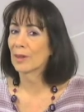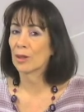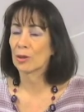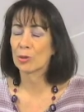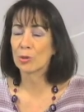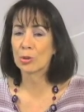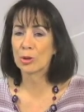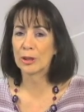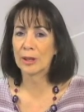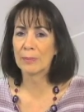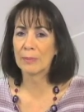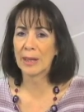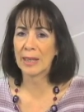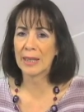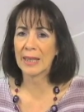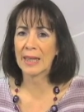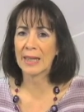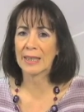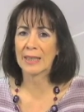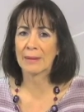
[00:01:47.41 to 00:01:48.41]
Dulce
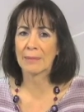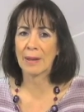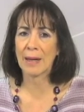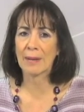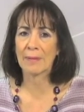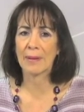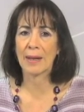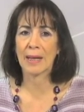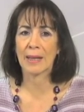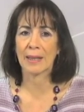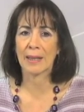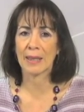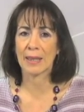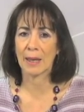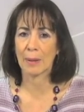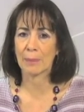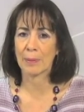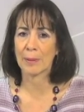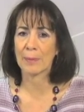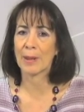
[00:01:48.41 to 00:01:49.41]
María llevaba en
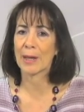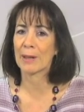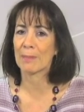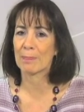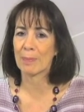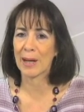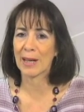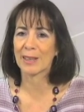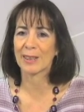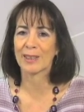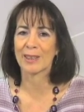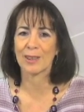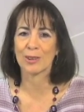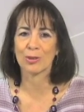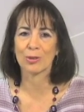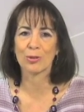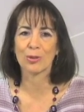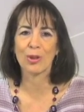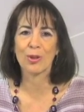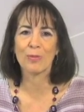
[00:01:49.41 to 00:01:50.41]
la primera parte de
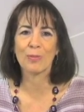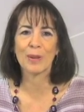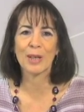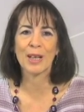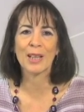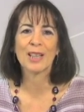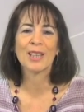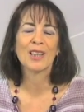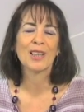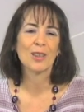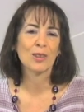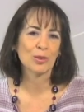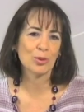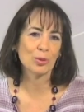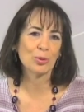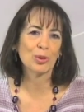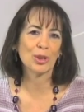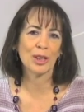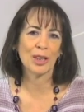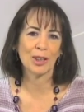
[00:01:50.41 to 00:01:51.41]
su nombre
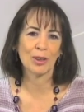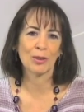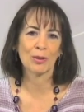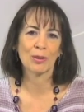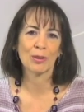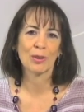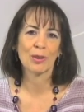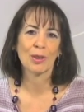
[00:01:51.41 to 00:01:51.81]
su sino.